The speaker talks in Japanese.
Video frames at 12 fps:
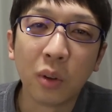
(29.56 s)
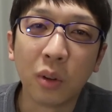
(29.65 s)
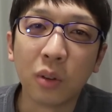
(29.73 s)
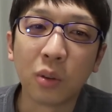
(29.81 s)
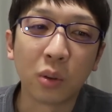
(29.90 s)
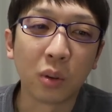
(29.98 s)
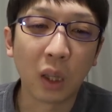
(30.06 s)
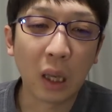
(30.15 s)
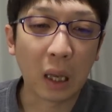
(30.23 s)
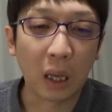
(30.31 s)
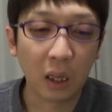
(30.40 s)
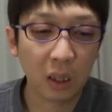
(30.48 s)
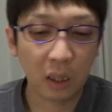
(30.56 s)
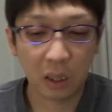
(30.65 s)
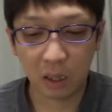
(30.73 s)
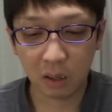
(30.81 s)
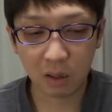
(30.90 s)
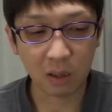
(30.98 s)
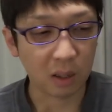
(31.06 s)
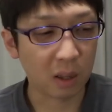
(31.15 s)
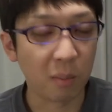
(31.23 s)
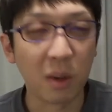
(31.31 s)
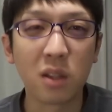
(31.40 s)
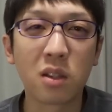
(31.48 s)
いうことで、部屋が
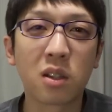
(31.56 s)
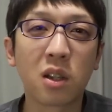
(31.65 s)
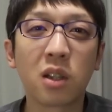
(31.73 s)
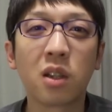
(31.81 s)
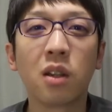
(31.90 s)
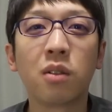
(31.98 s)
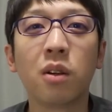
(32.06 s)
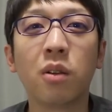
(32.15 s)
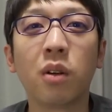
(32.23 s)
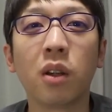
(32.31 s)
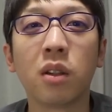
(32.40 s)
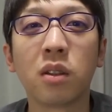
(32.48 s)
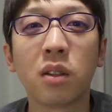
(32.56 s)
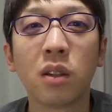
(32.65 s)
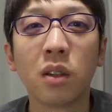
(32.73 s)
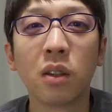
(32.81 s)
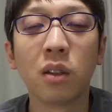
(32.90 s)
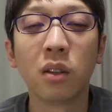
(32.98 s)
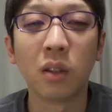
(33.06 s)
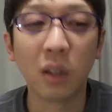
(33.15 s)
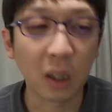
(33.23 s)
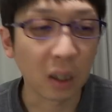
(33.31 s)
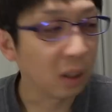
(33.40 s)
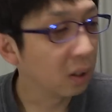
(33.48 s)
ねめっちゃ汚くなるわけです。
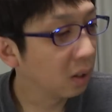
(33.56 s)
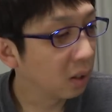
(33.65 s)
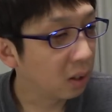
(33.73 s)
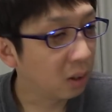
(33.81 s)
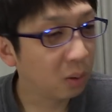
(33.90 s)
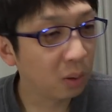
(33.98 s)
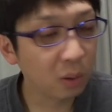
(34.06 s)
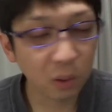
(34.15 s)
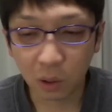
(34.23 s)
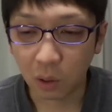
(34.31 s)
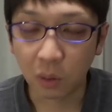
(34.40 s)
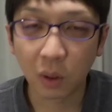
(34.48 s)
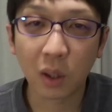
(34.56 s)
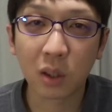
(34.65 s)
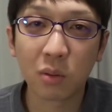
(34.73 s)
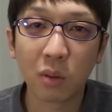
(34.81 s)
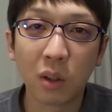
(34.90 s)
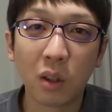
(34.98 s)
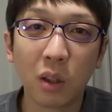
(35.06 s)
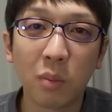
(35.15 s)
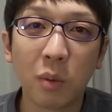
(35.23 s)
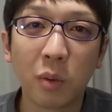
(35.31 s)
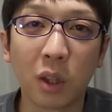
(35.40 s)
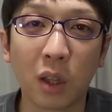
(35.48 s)
でいろいろ私は
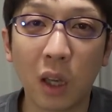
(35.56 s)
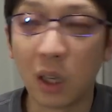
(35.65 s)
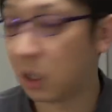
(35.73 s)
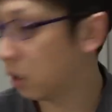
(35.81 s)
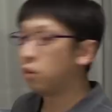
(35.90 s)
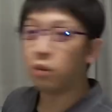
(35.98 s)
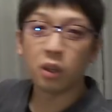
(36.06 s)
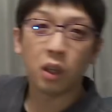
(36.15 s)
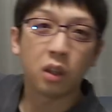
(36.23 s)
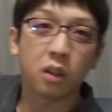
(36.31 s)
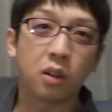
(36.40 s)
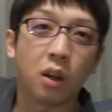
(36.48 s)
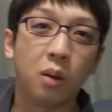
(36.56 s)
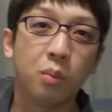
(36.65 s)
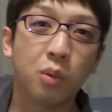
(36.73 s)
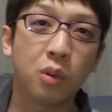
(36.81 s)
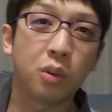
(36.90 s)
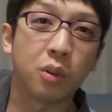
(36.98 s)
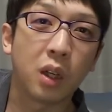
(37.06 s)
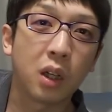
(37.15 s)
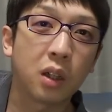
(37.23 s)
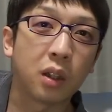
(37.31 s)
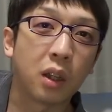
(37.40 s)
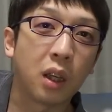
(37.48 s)
今までねこれね段ボールの
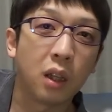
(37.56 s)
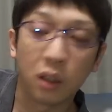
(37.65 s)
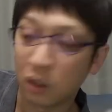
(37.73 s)
中でね